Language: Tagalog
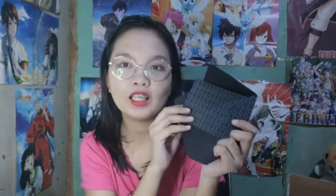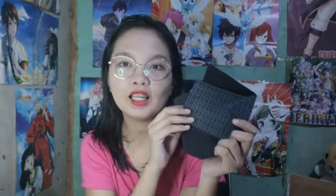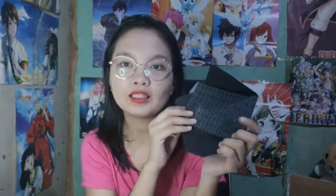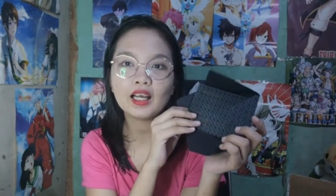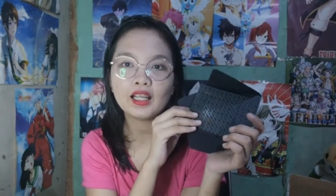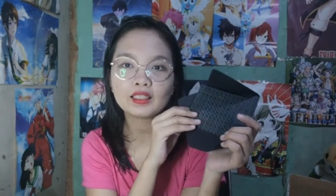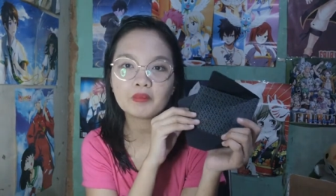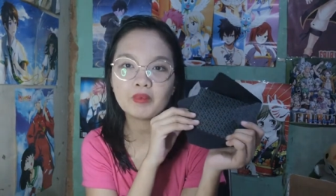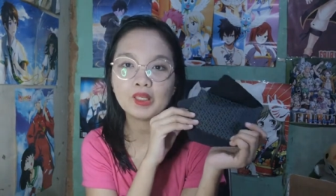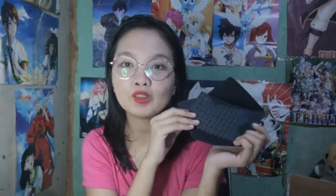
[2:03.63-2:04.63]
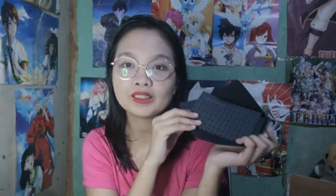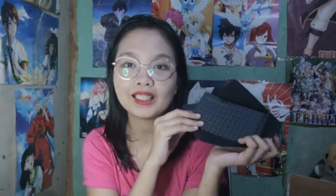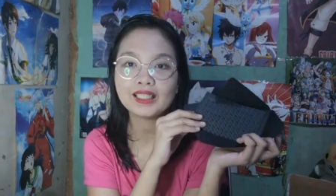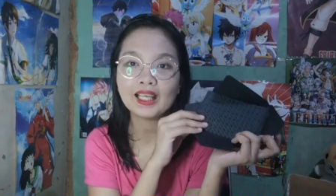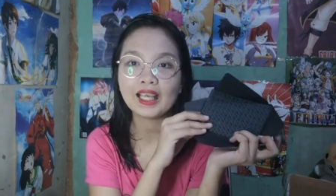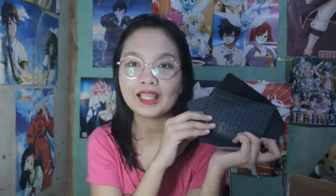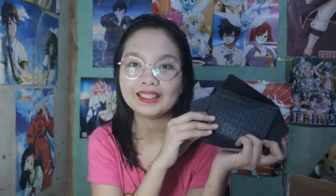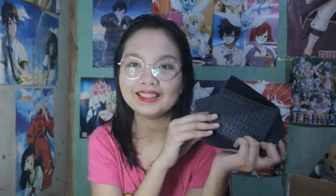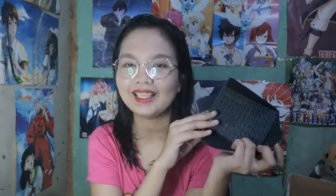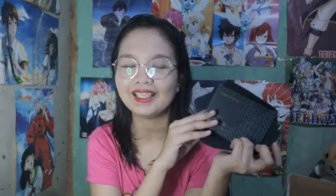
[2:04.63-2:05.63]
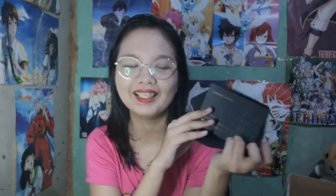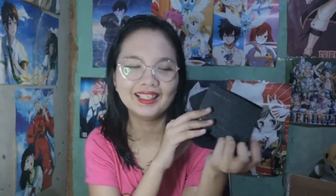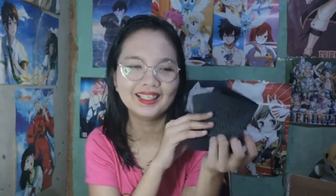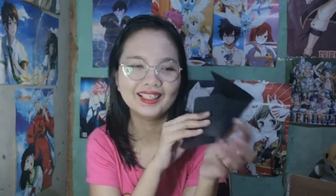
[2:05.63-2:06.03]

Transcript: So, halata, halata binuksan na eh kanina eh.